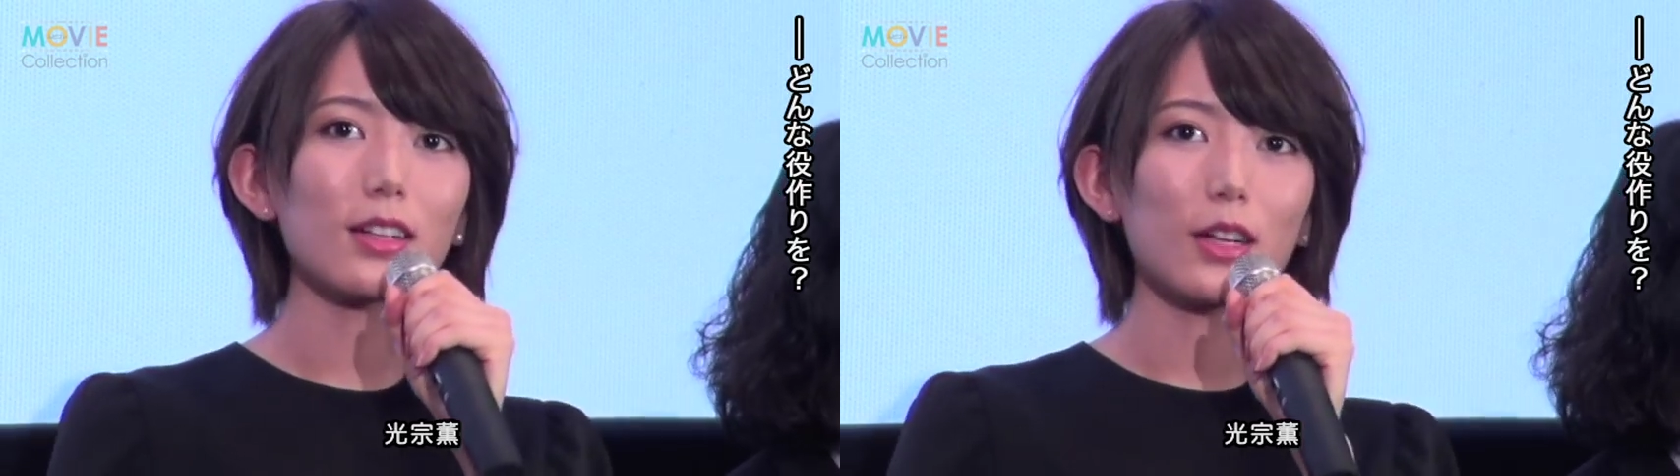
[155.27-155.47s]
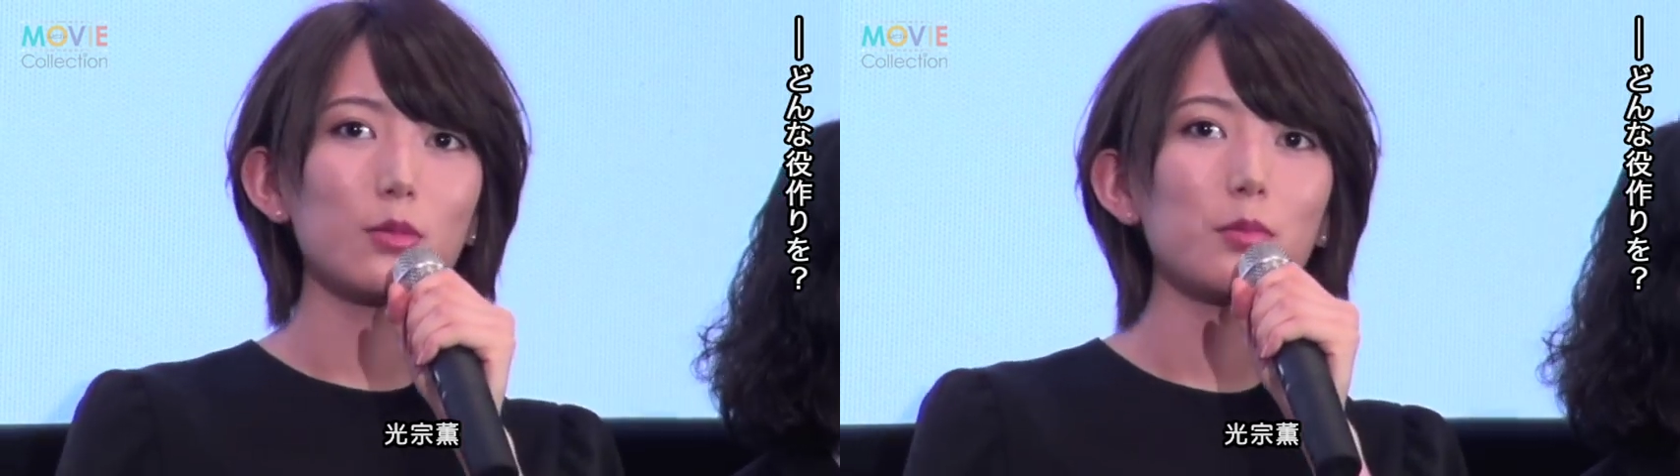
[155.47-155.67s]

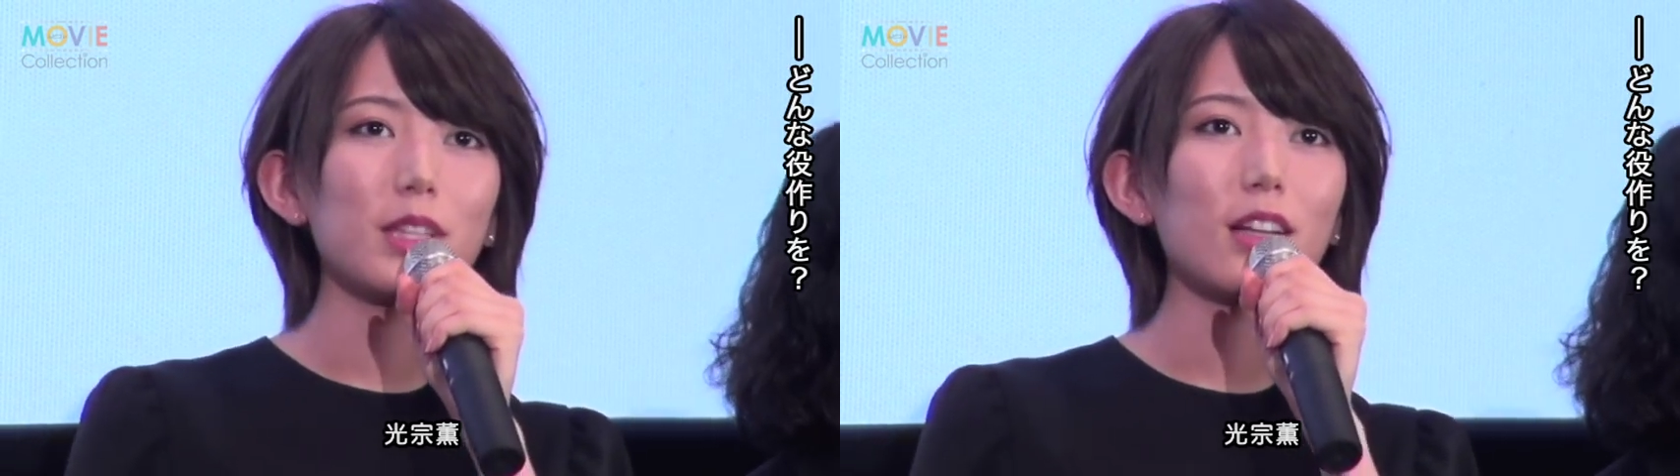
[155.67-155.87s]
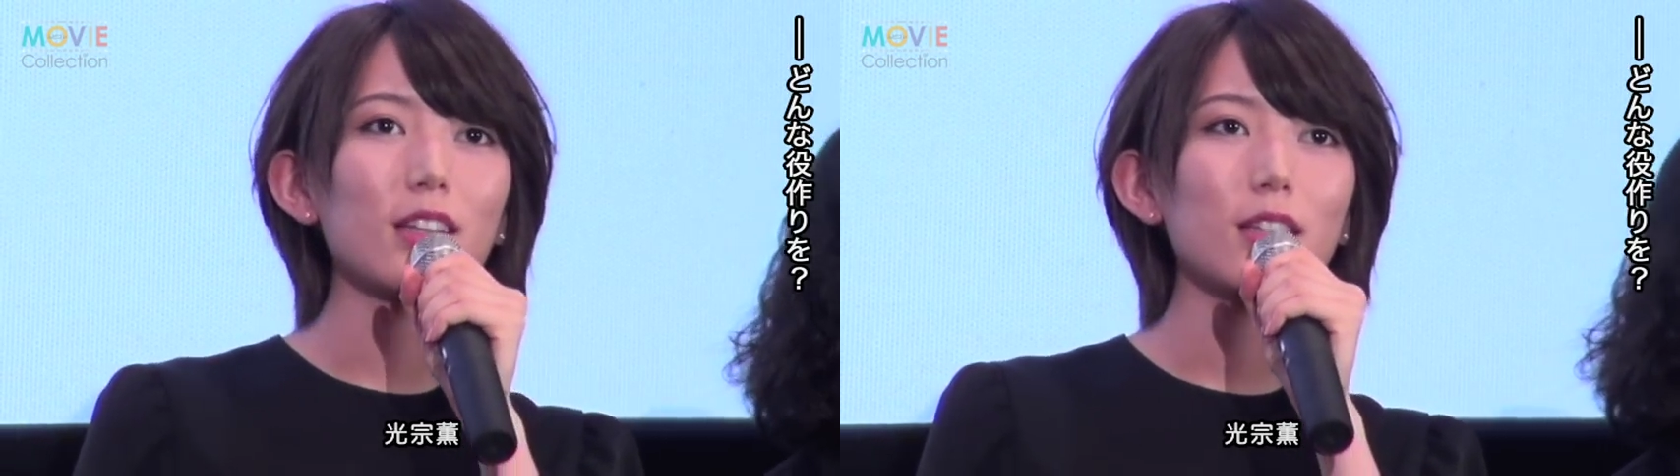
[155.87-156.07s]
顔も見
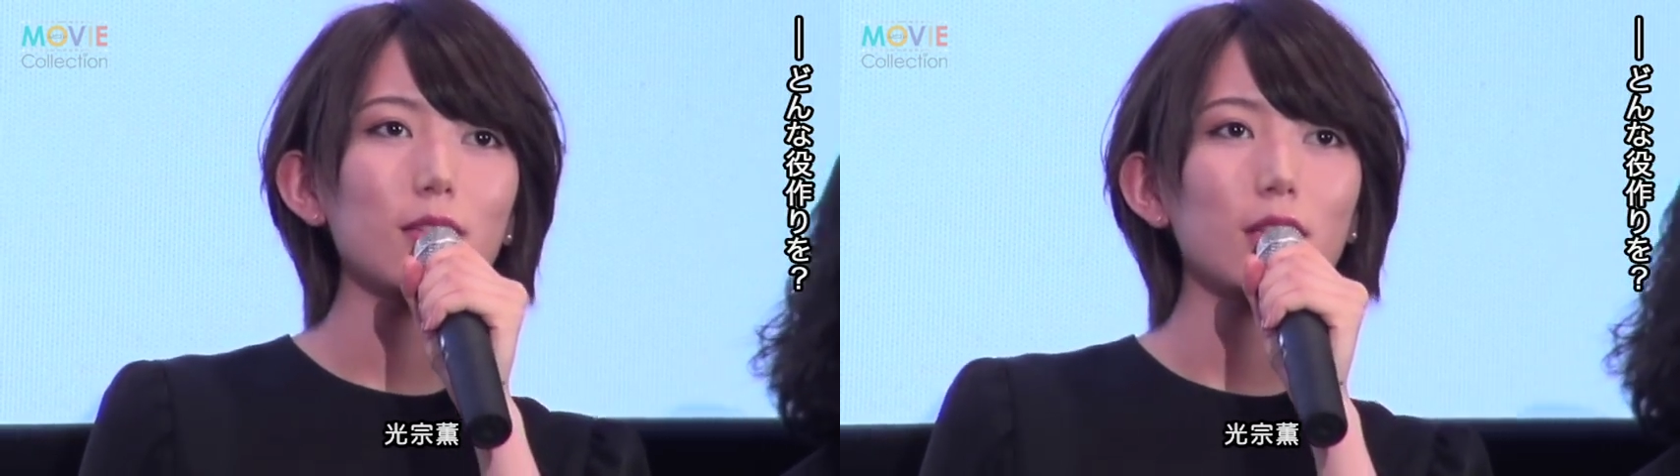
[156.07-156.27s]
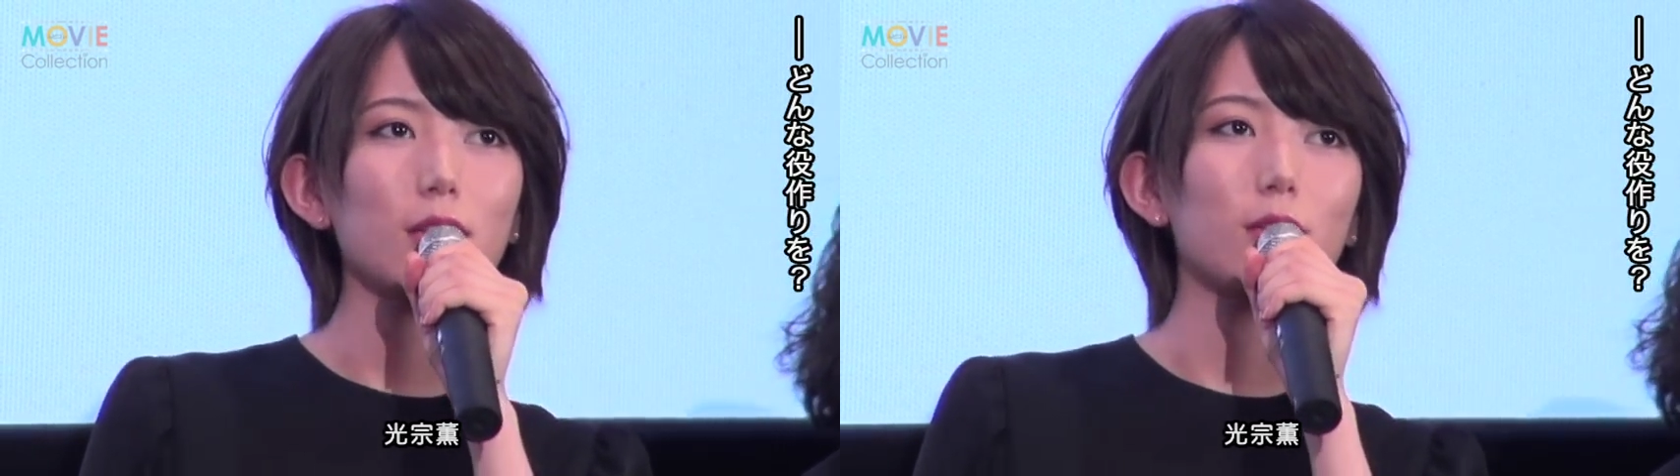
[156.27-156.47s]
慣れて
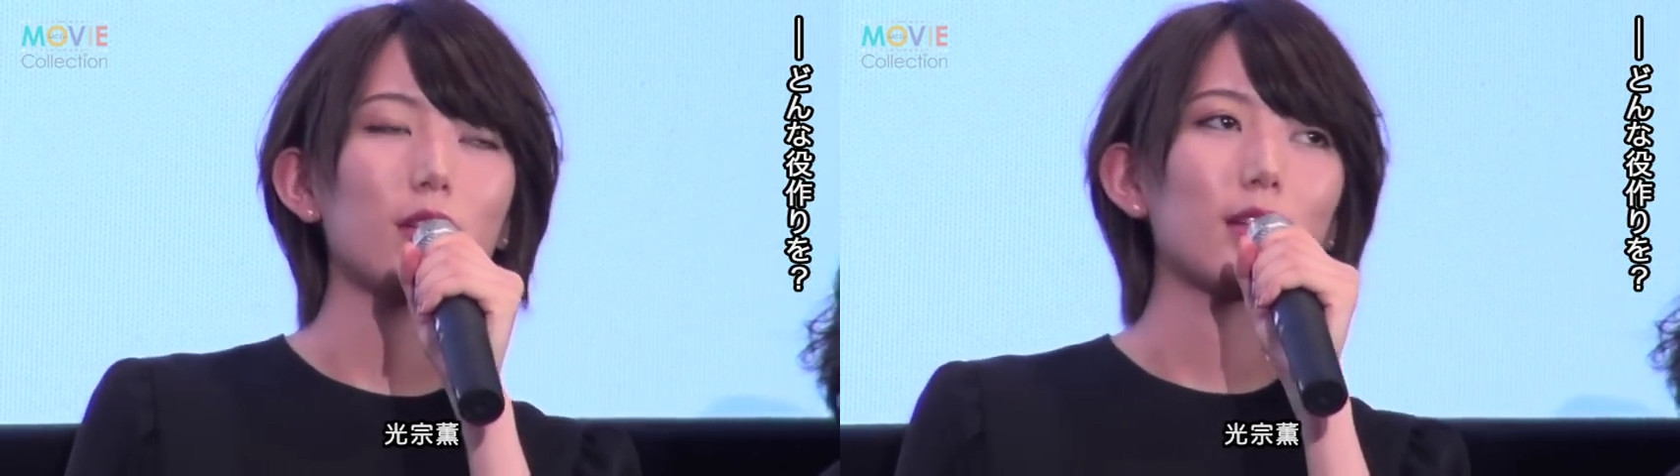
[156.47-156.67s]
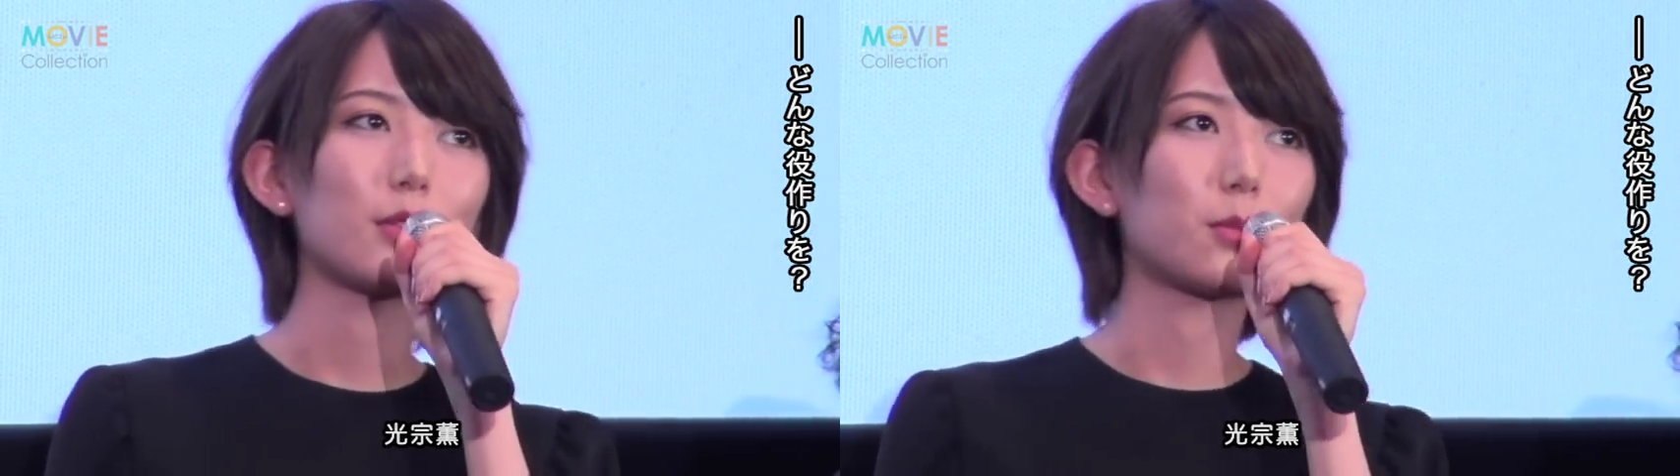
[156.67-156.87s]
るんだろう
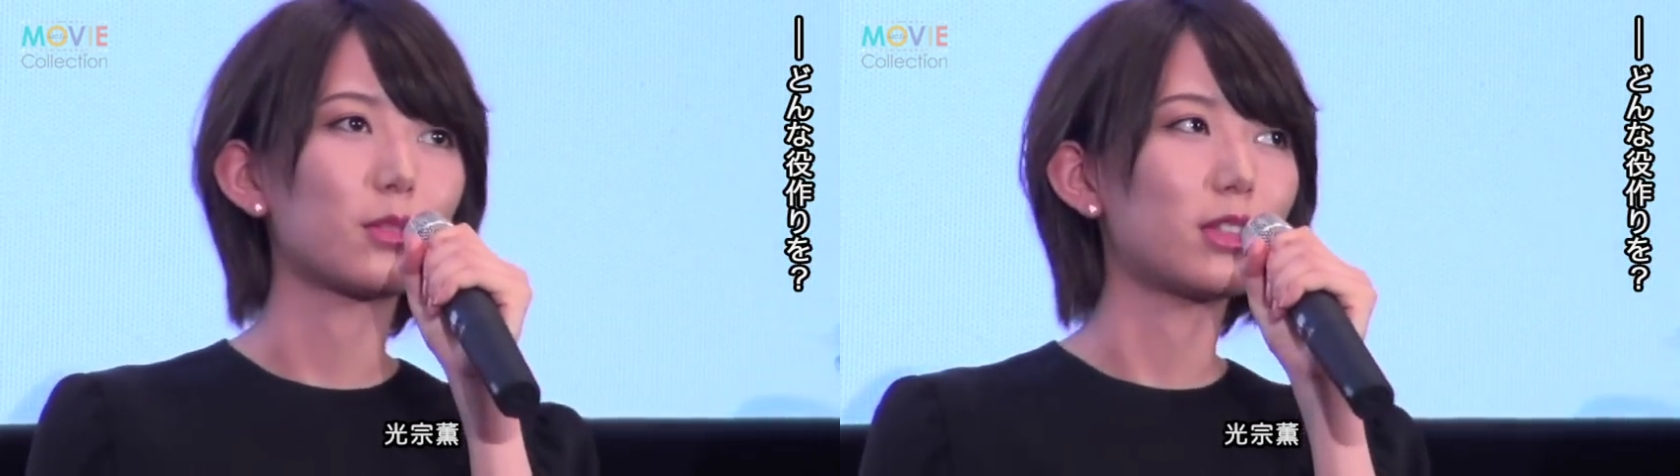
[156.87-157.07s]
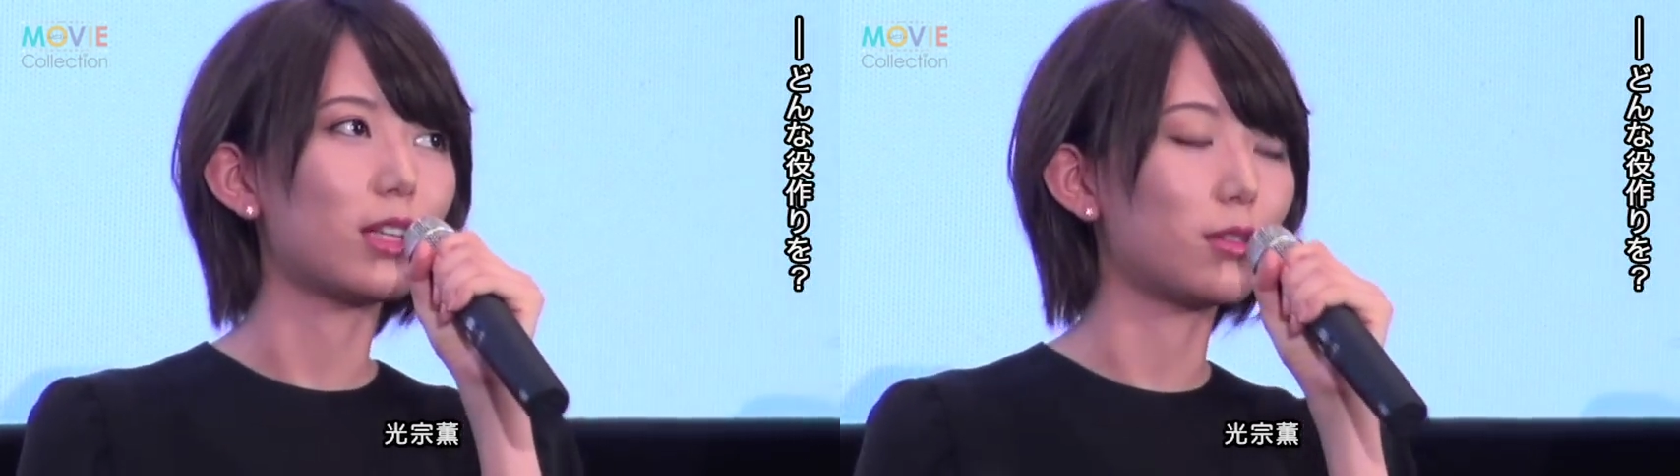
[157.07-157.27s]
なと
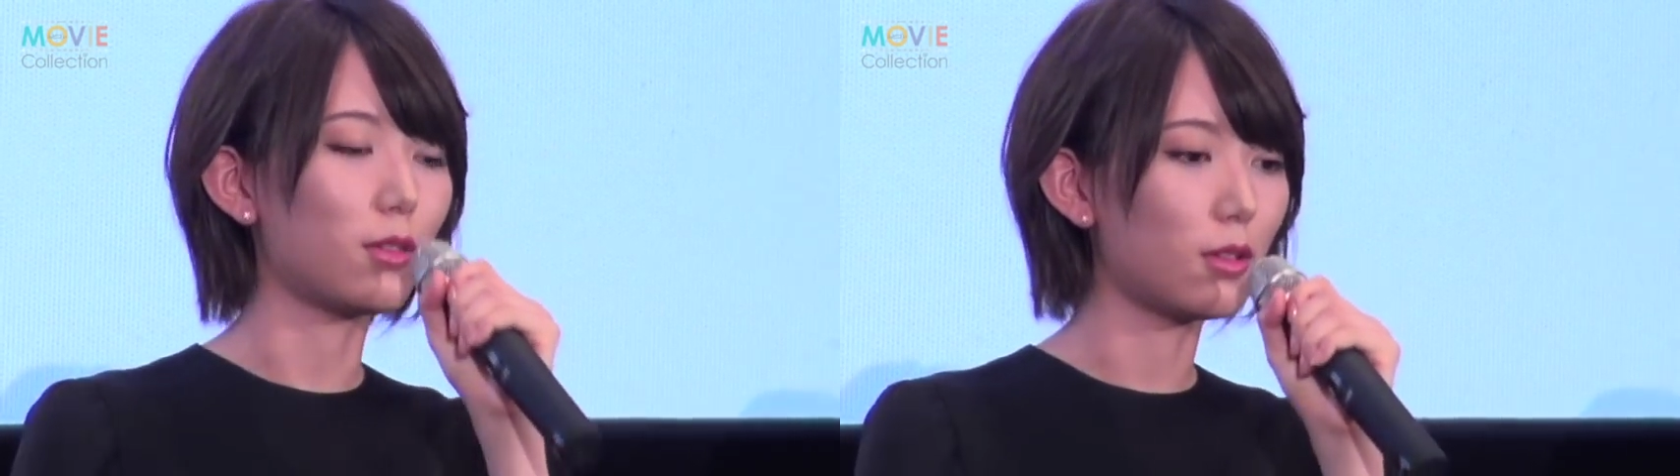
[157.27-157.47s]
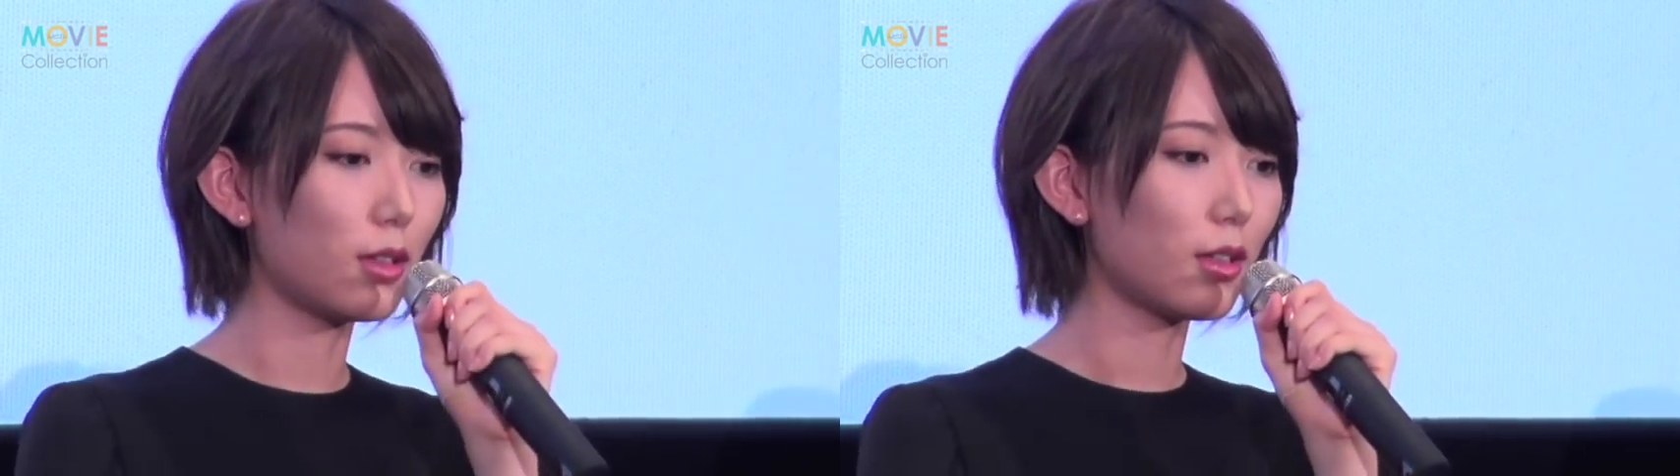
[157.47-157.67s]
思ってあの